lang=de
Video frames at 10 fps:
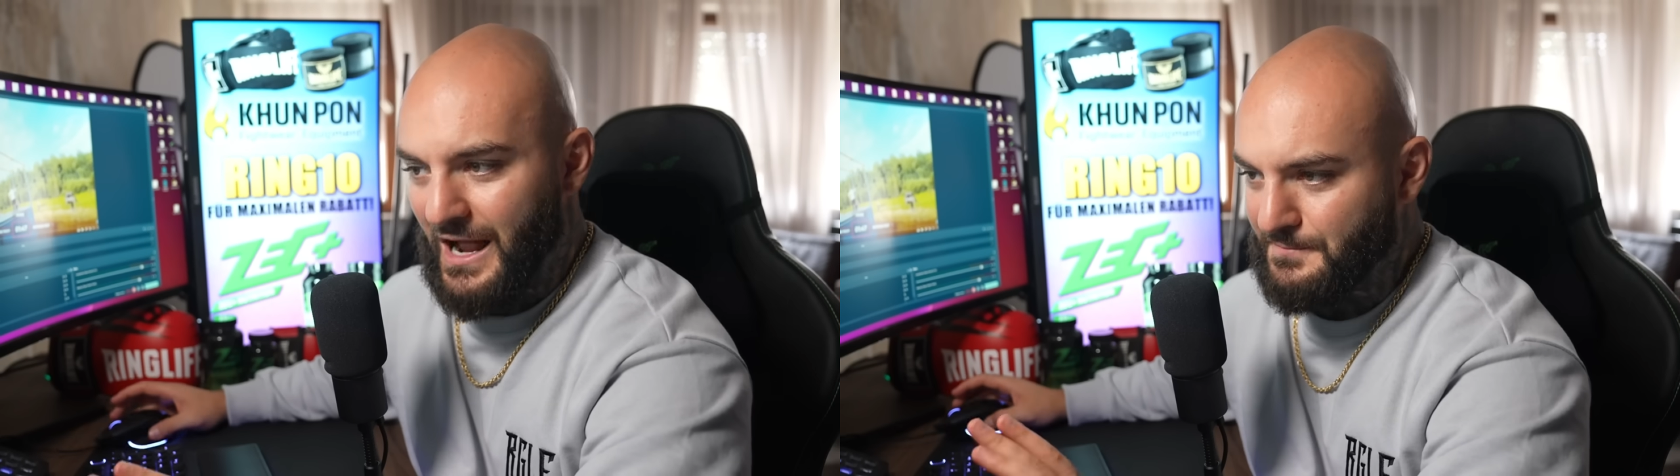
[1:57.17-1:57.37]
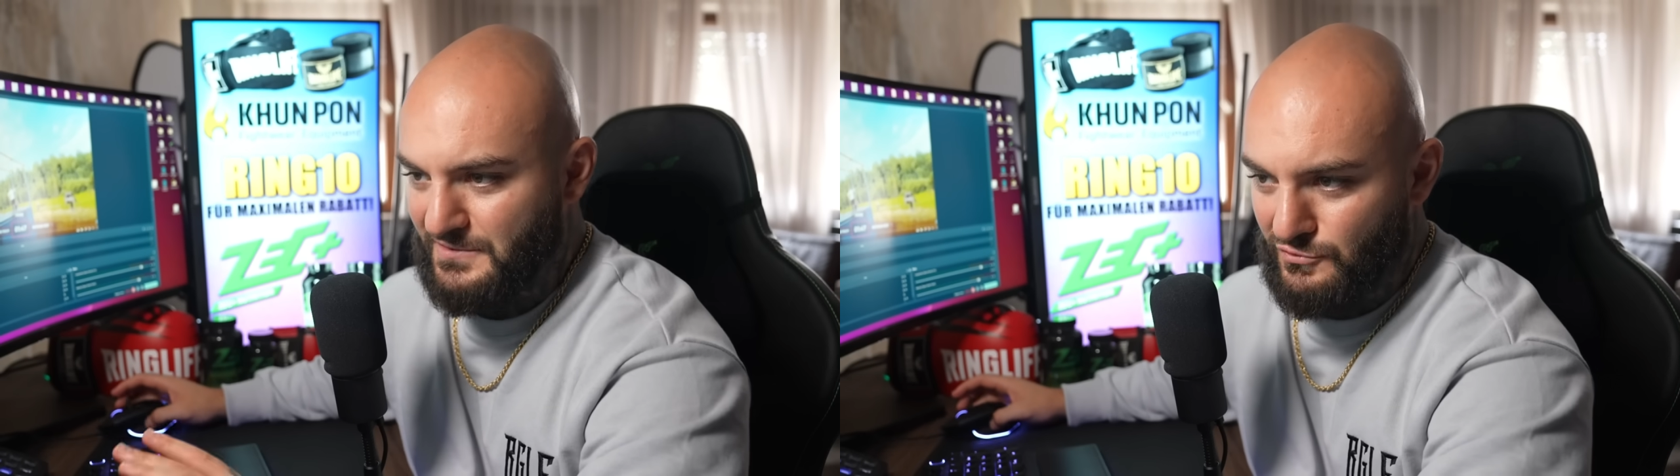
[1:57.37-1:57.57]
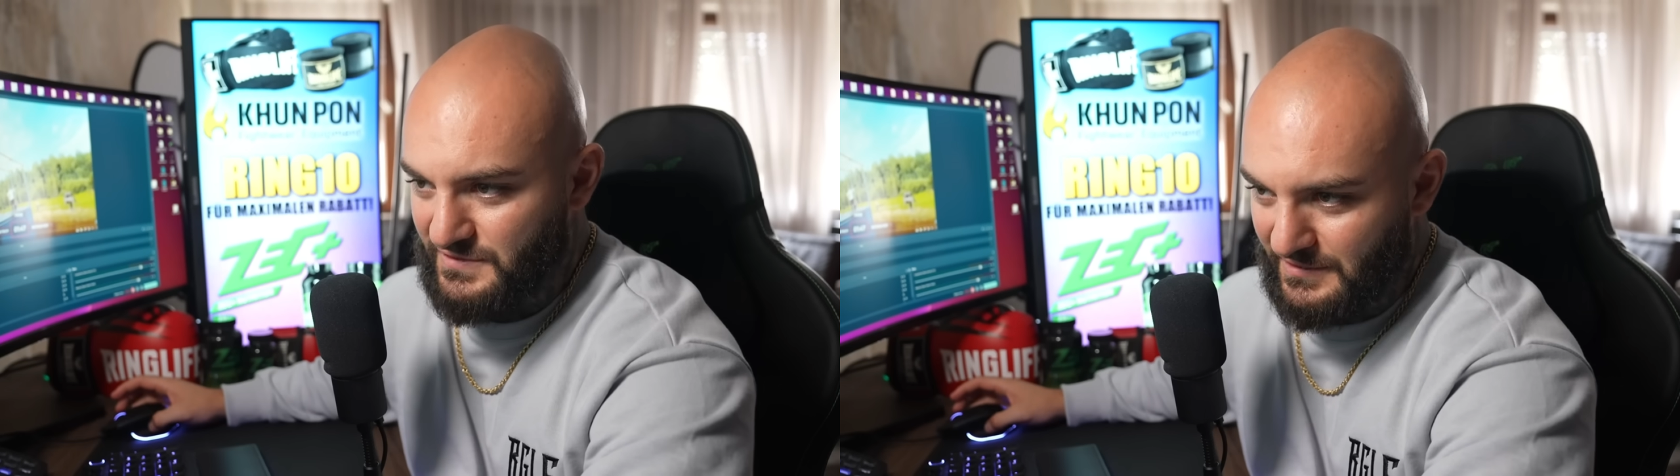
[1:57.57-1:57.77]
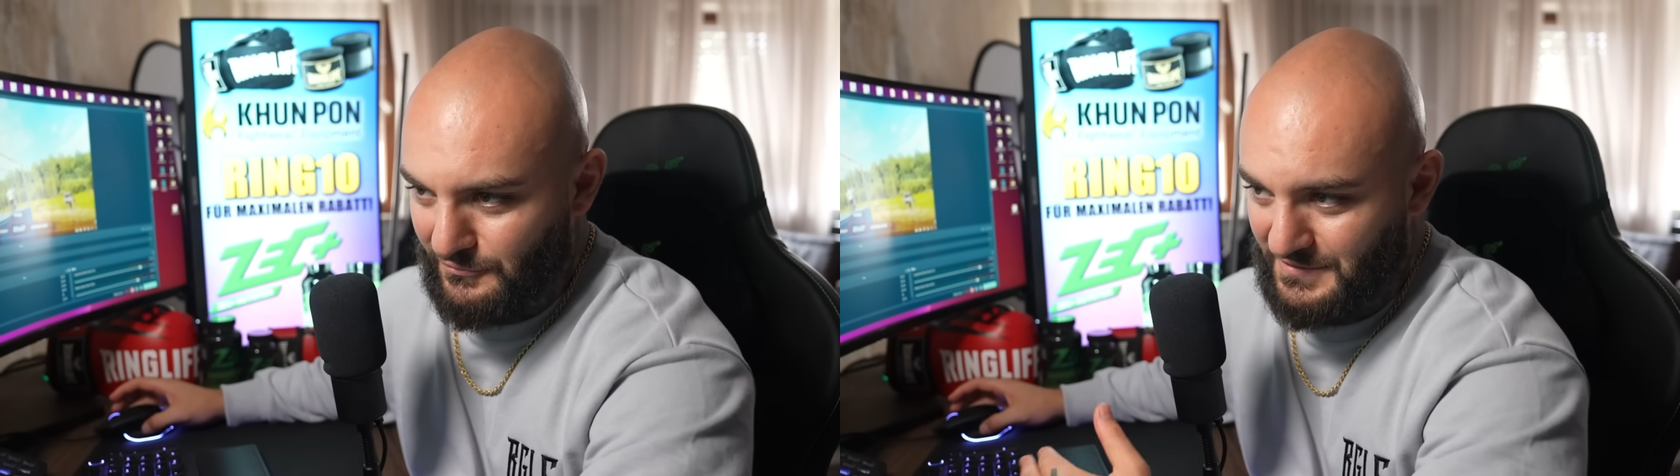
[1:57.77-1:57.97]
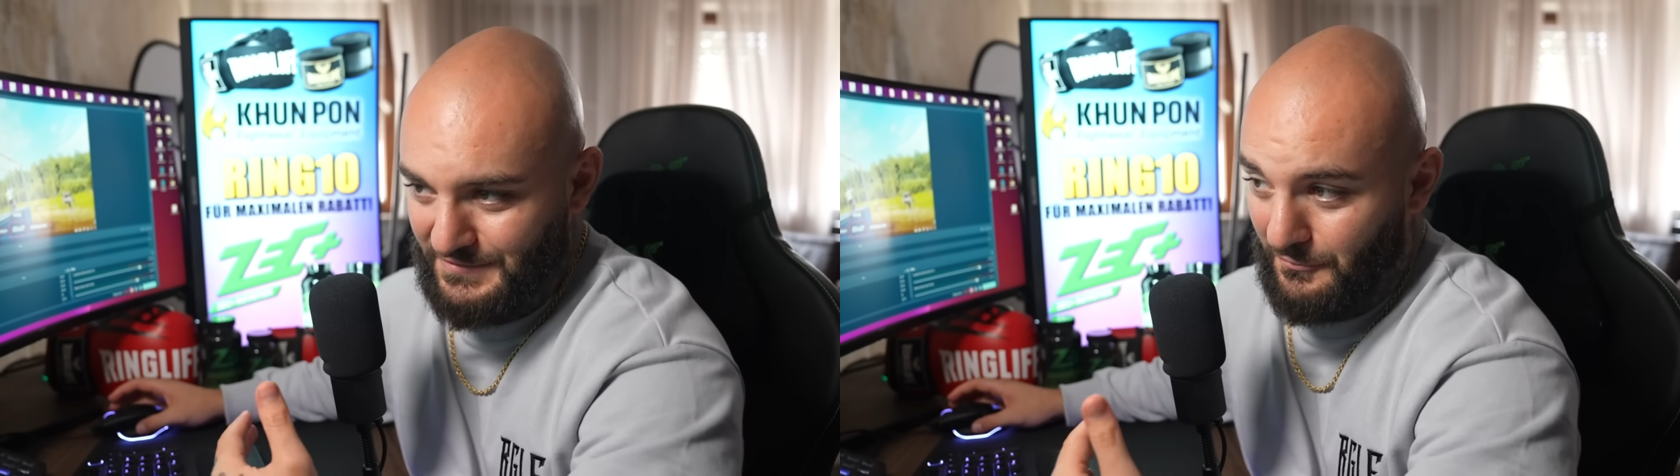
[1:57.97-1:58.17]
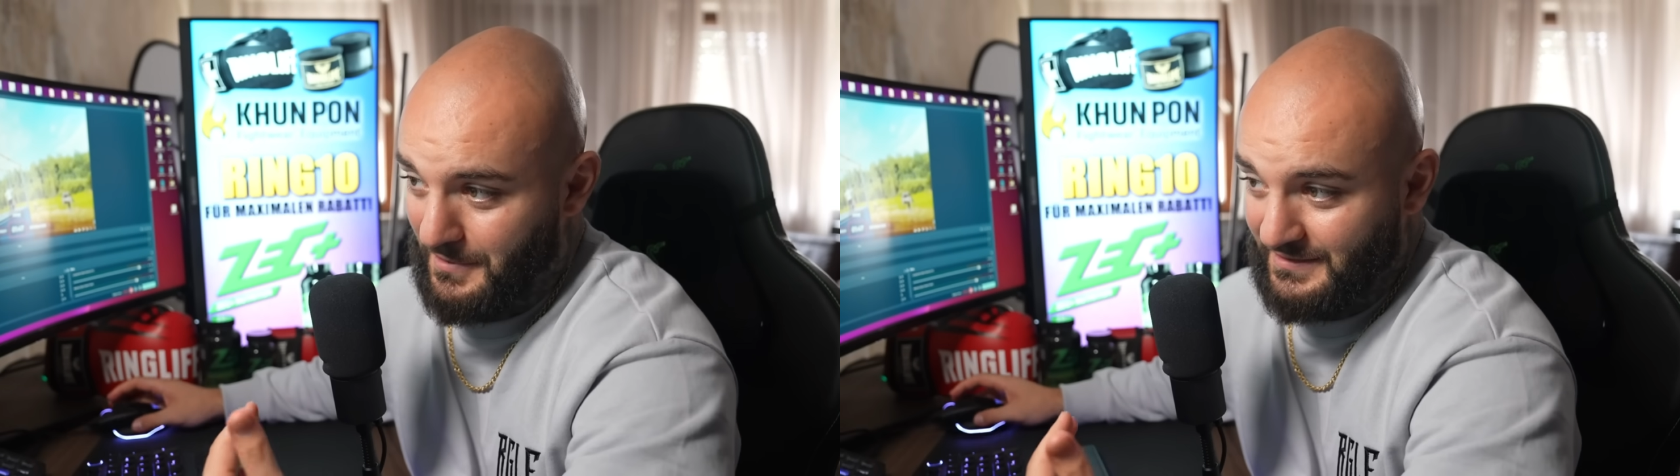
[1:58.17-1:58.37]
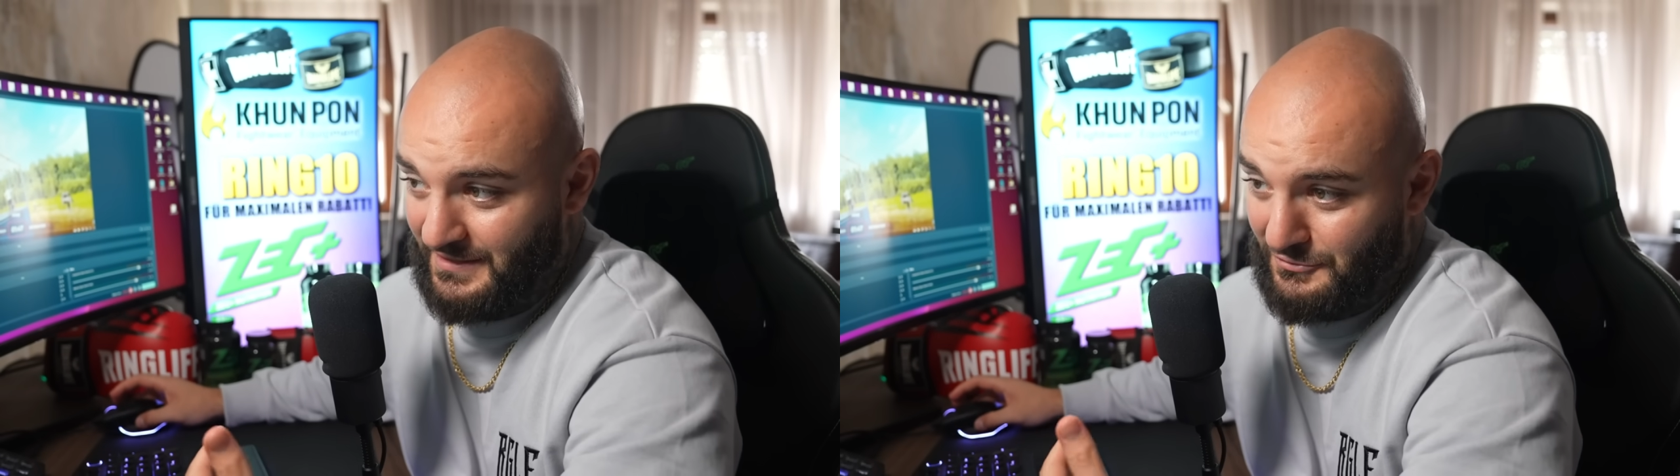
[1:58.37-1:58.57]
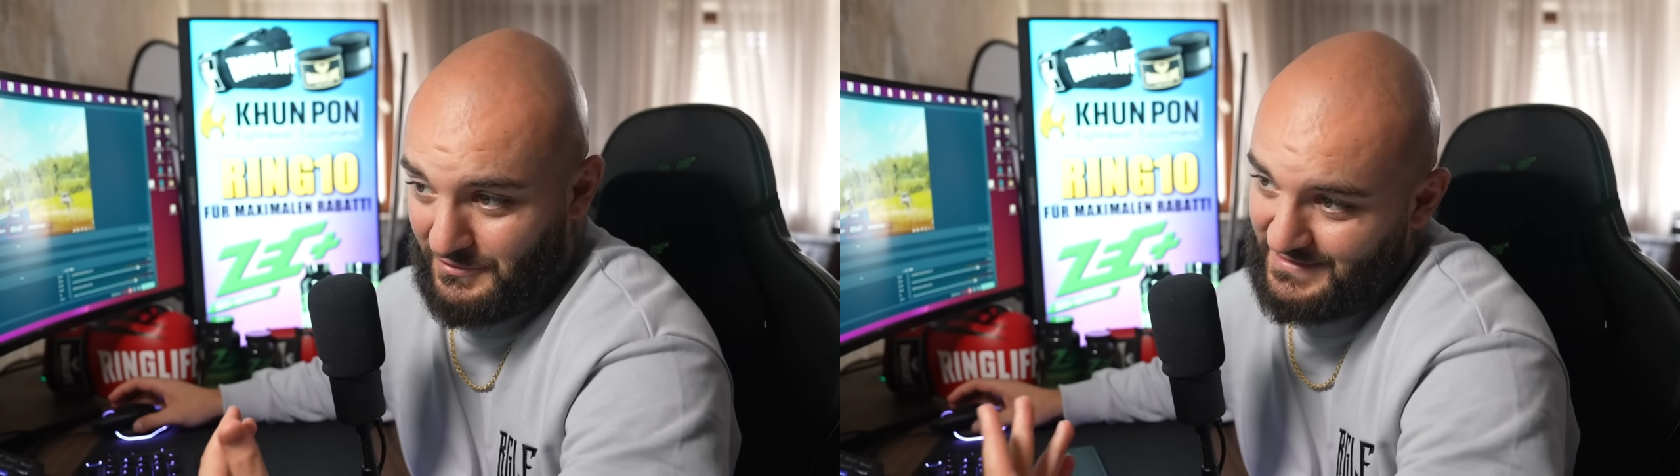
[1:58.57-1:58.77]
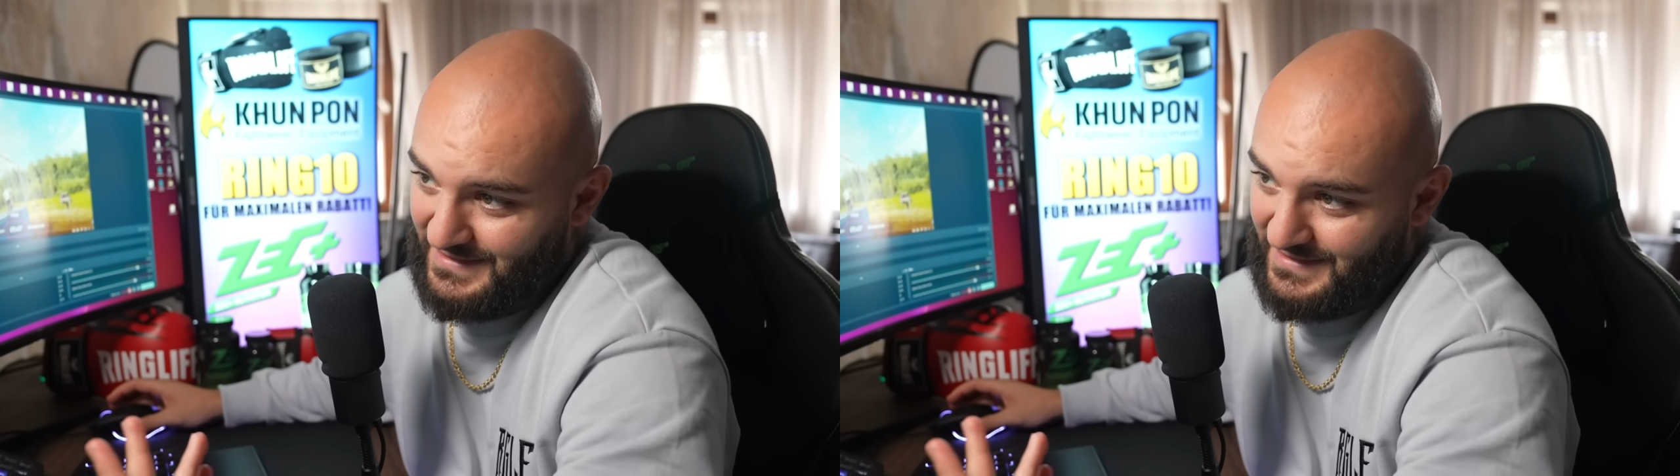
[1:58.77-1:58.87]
absolut sinnloses Format natürlich,